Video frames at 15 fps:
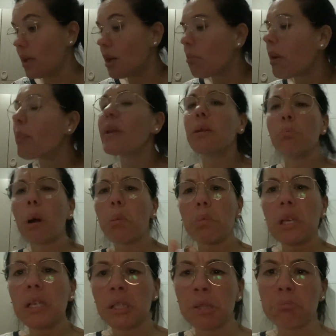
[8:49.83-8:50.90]
ma per i
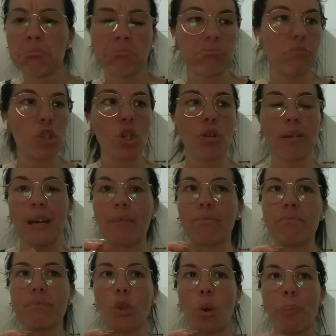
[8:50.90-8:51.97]
bambini mm, io una,
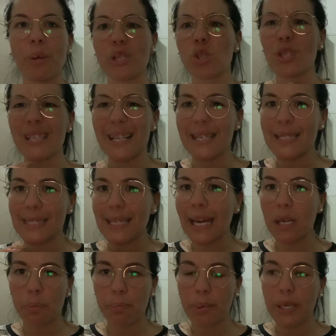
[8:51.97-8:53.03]
ho preso delle
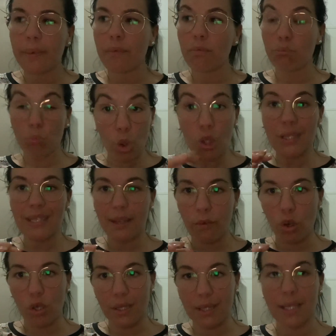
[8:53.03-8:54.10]
scarpe molte
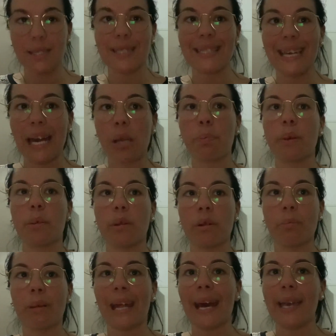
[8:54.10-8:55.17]
volte scarpe per
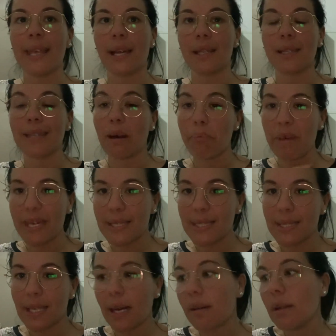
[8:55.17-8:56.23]
Brian da
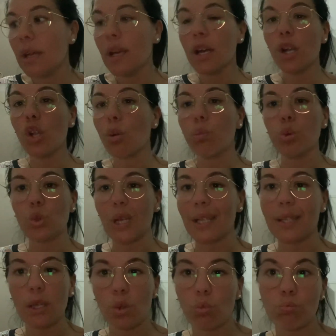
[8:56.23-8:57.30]
Berska le ho
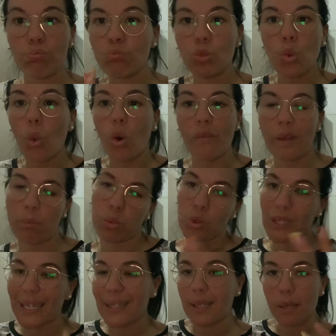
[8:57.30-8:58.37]
buttate nuove
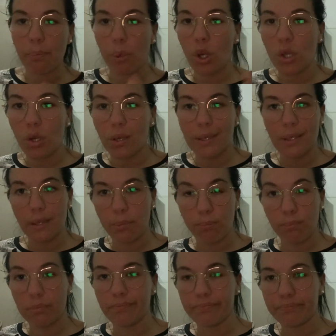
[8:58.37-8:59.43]
buttate che poi io le,
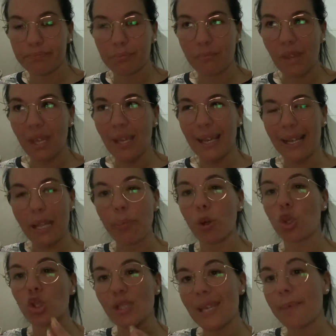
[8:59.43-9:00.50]
mh, le
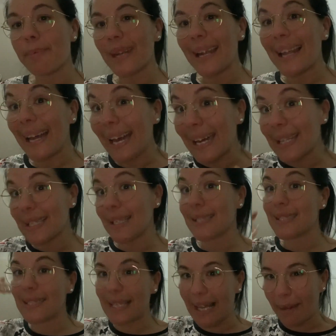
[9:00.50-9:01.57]
porto sempre alla
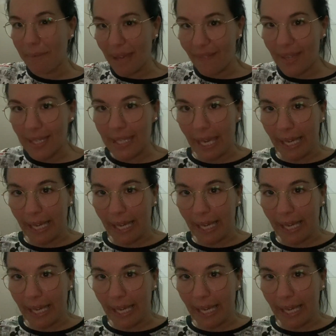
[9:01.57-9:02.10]
Caritas della mia vecchia